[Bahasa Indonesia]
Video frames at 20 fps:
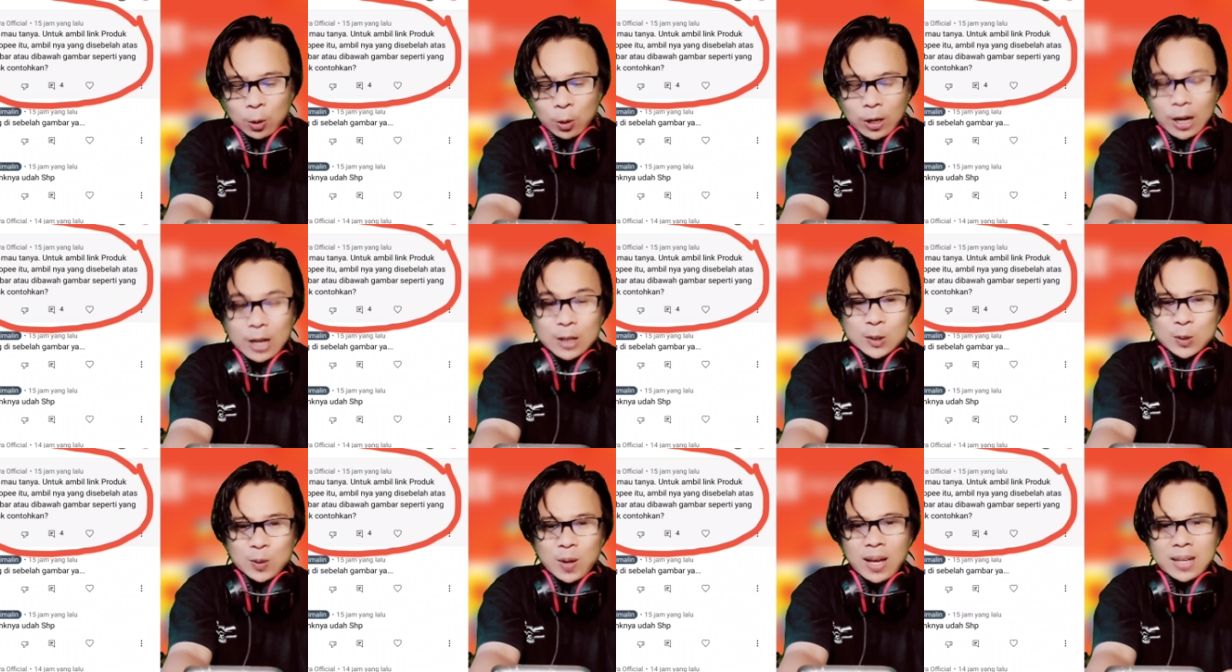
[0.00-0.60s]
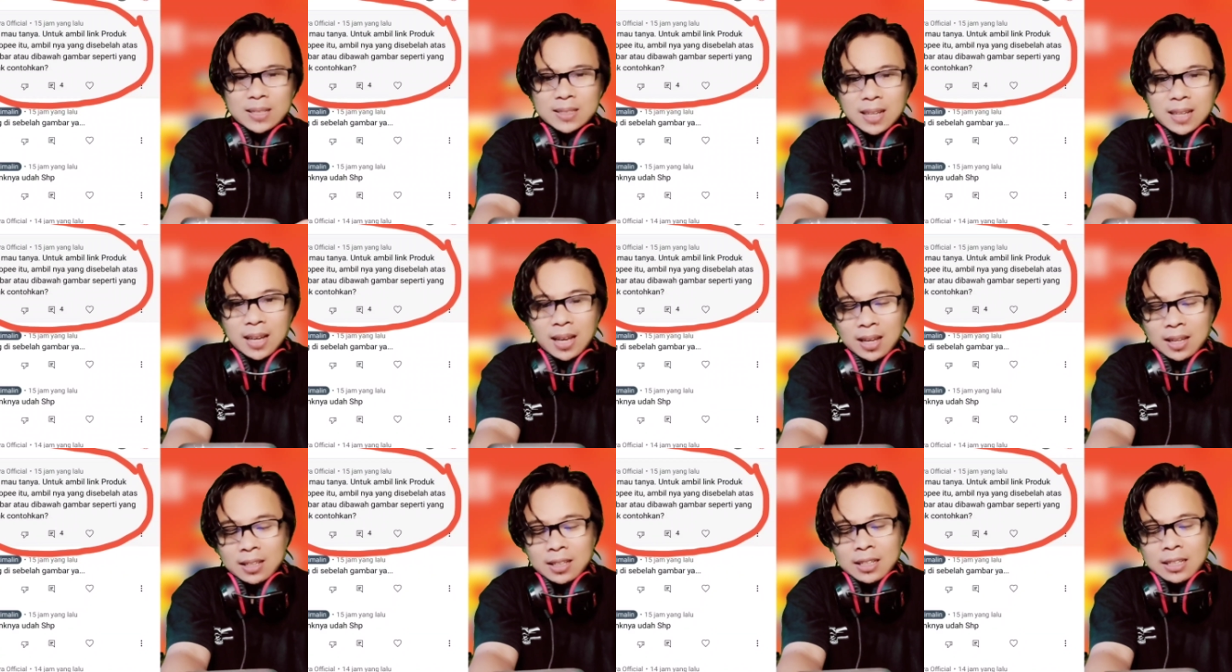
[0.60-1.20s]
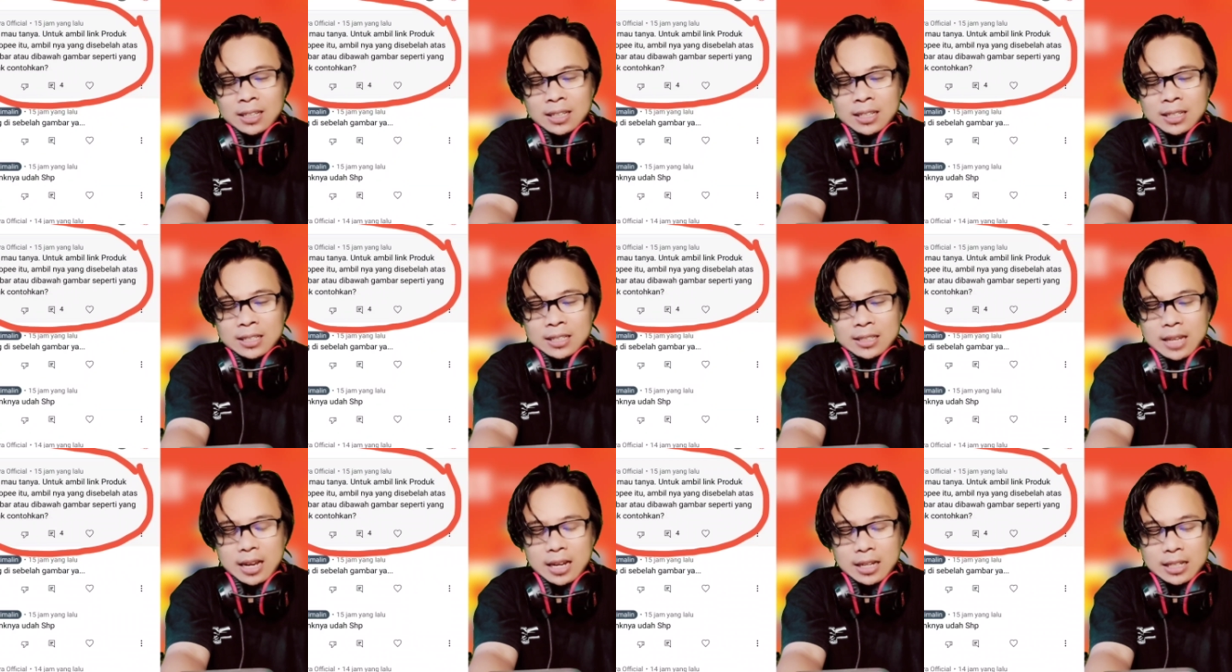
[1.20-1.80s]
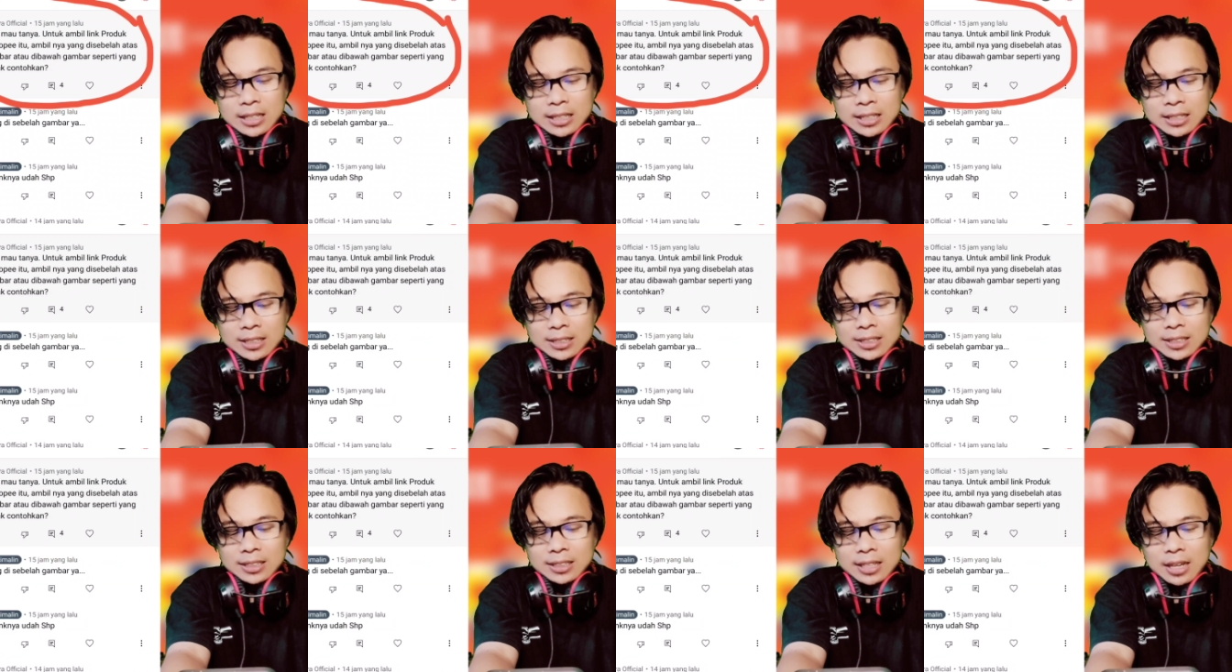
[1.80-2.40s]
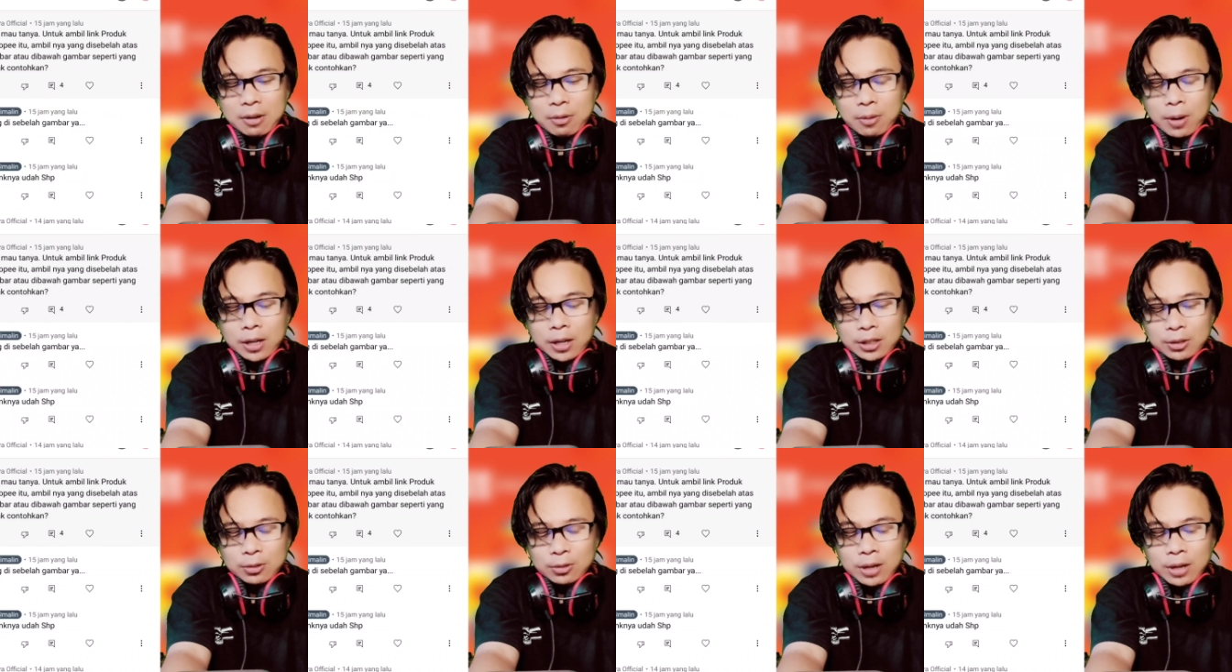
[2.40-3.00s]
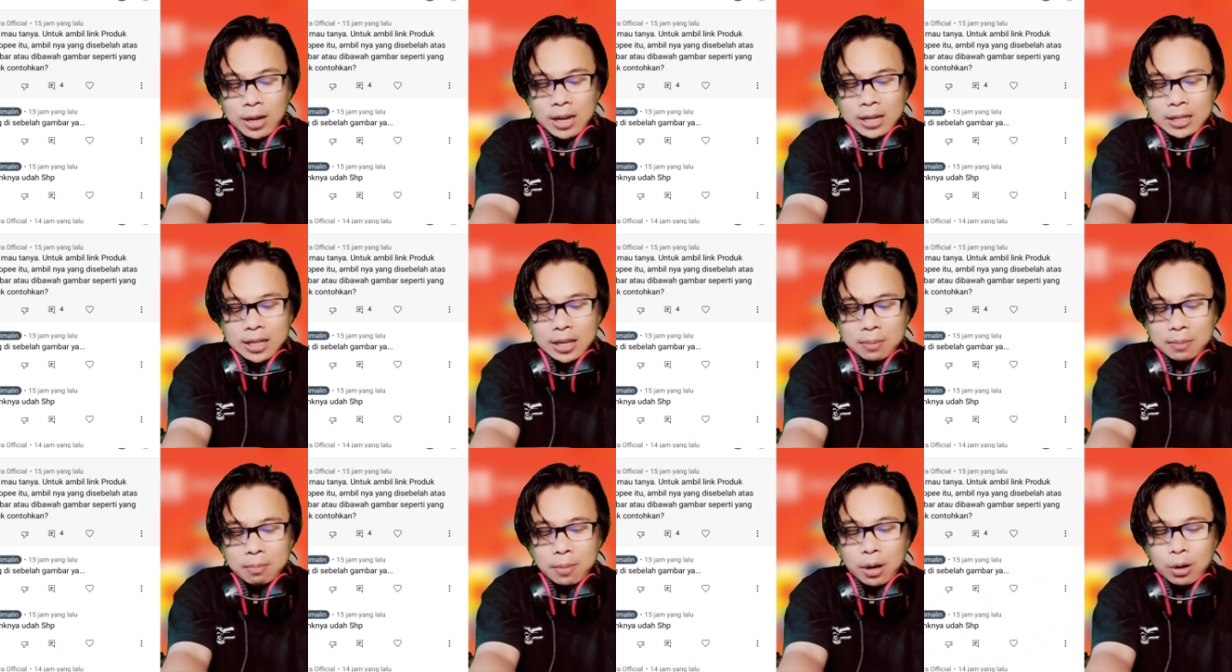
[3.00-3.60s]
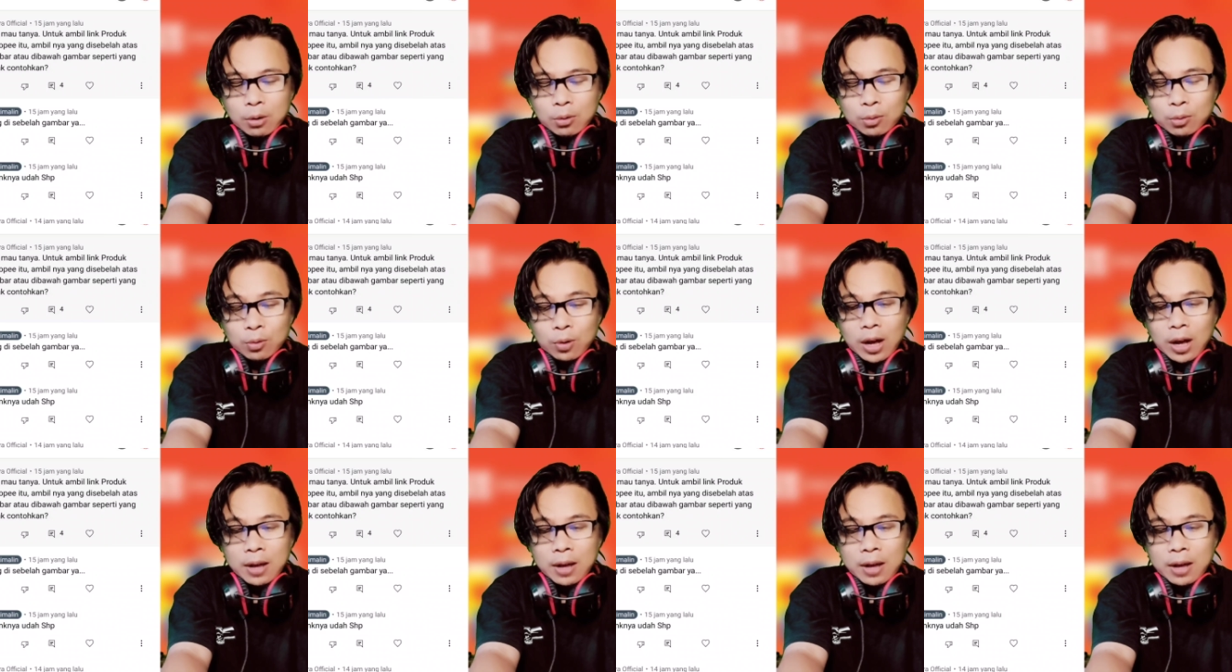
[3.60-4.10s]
Ke langsung aja. Jadi ya waktu kalian mau